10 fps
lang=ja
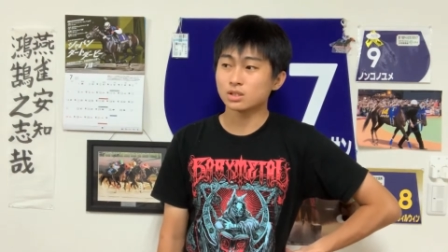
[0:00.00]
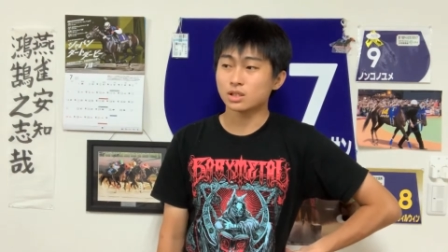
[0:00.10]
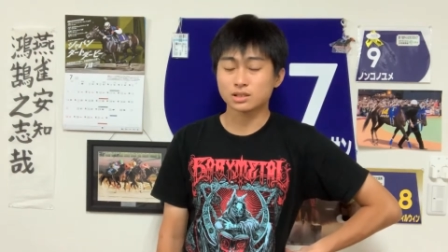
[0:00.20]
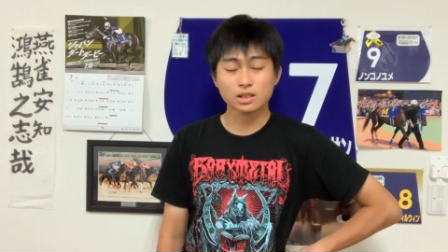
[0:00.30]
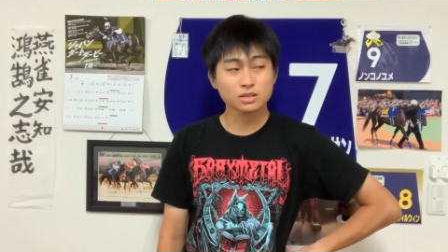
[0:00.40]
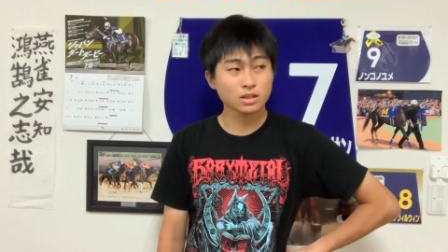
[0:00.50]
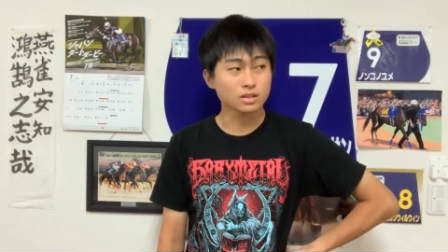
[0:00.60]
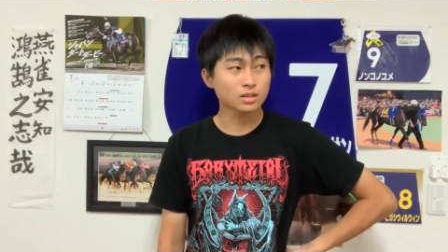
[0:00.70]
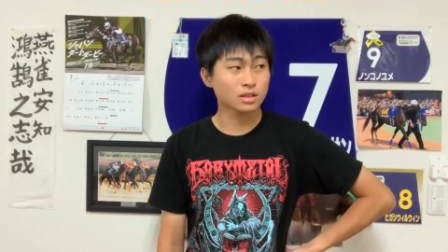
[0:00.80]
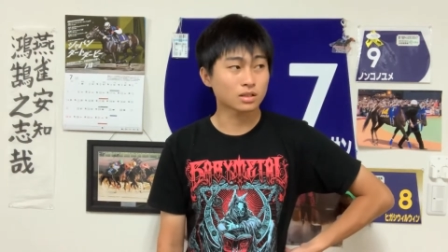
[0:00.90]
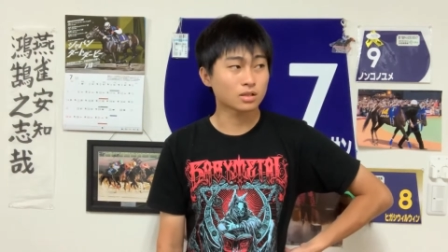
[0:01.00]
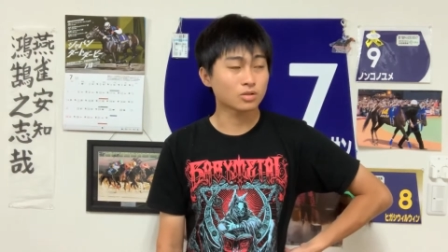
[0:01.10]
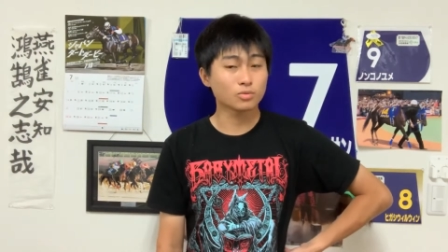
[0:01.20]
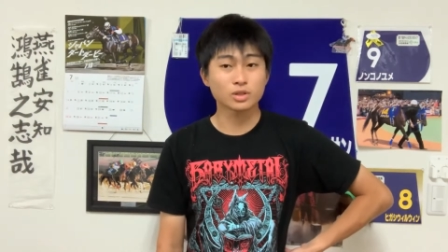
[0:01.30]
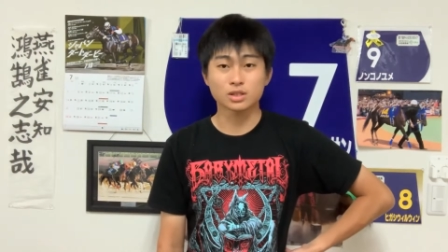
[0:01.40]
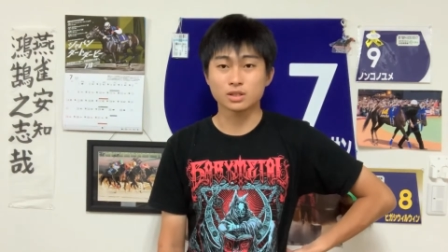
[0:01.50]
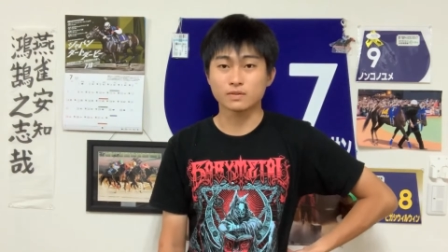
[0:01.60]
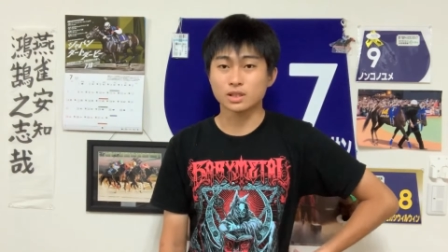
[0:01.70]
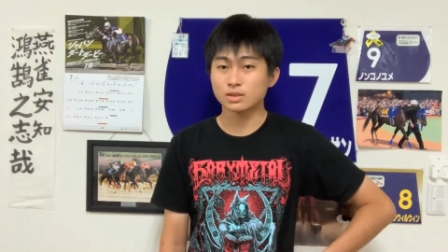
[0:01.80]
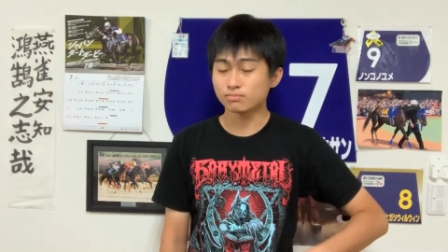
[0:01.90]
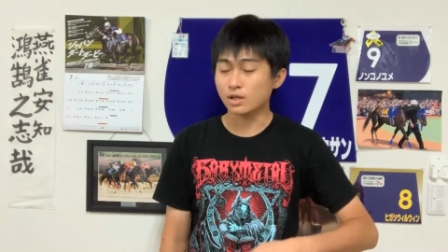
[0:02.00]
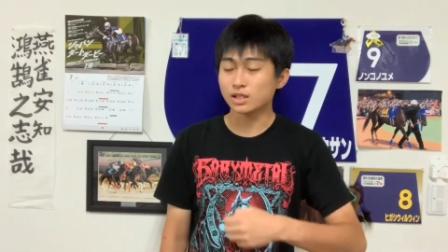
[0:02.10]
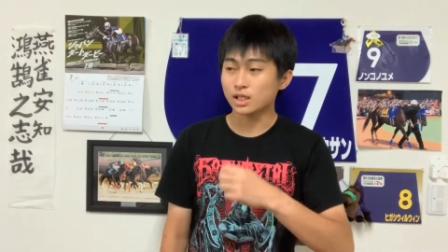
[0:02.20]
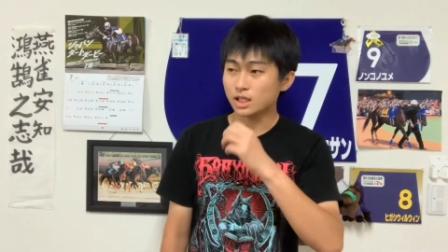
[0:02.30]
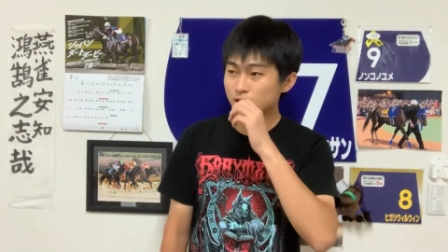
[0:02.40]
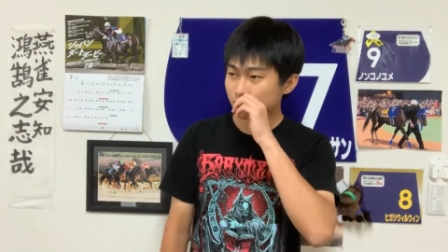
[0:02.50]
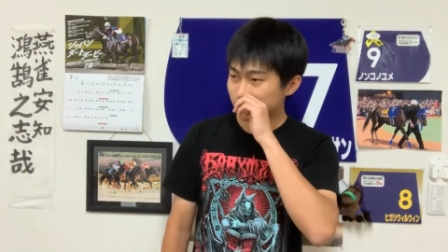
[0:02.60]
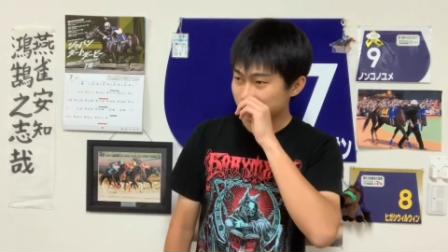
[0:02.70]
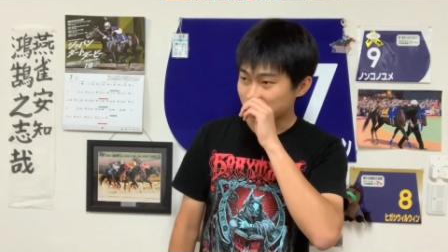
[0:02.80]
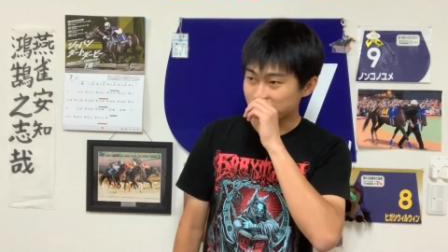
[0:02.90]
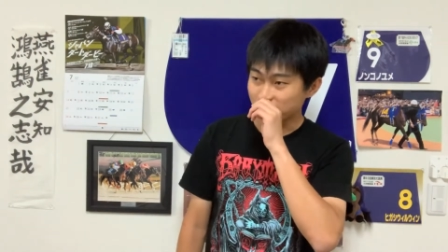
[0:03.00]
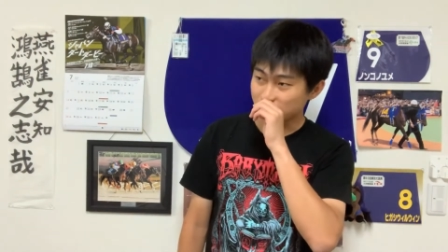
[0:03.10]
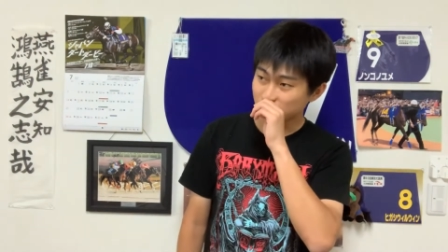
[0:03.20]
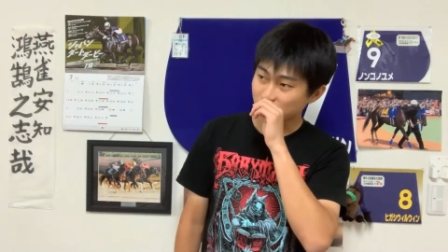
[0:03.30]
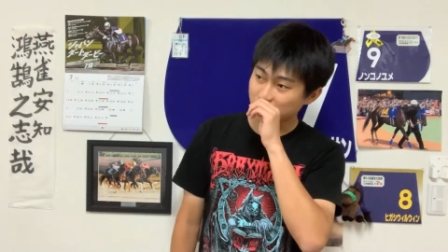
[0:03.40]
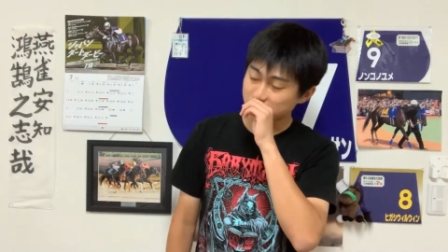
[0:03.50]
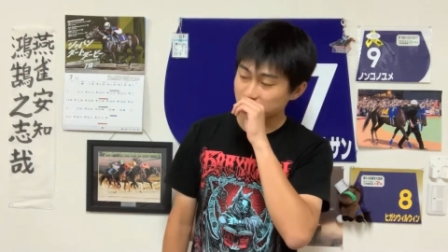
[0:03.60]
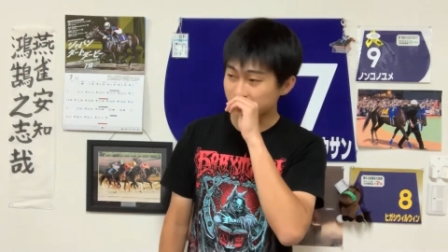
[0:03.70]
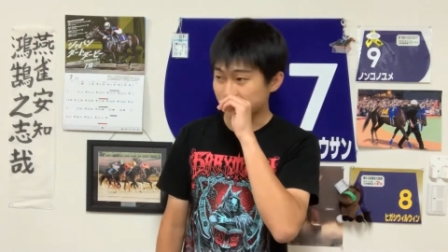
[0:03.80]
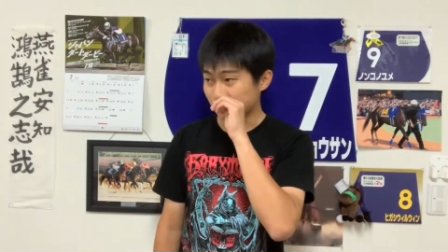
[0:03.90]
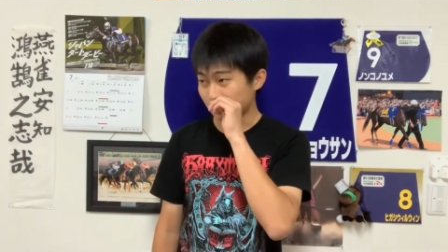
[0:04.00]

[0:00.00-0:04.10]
当たってなかったかな覚えてねえわまあいいやまあそんな感じなんですけ